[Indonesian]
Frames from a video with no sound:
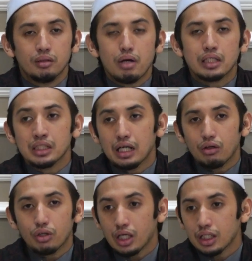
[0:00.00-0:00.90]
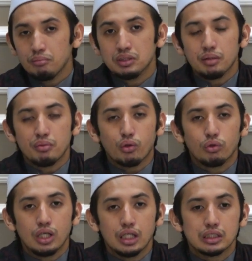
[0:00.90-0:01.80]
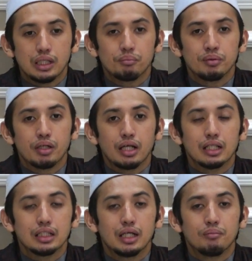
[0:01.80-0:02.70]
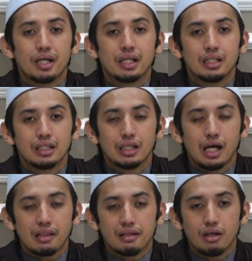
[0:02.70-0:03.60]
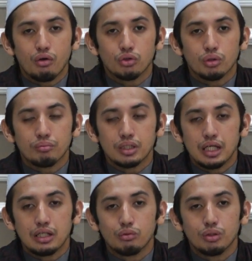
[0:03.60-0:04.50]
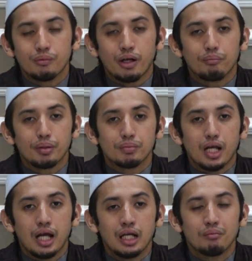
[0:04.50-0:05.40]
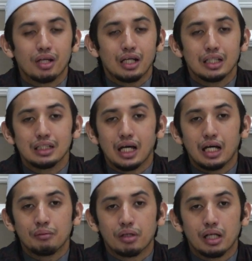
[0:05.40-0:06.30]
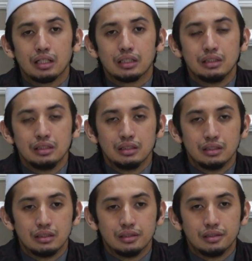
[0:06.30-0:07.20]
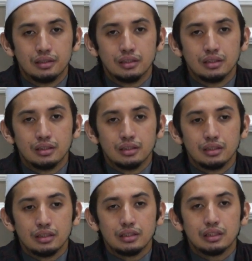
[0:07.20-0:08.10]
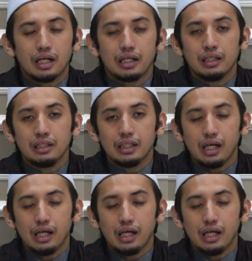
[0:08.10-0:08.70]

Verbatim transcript: banyak orang yang bisa berkuda tetapi mereka tidak berani artinya untuk melalui peperangan mereka tidak akan berani yang ini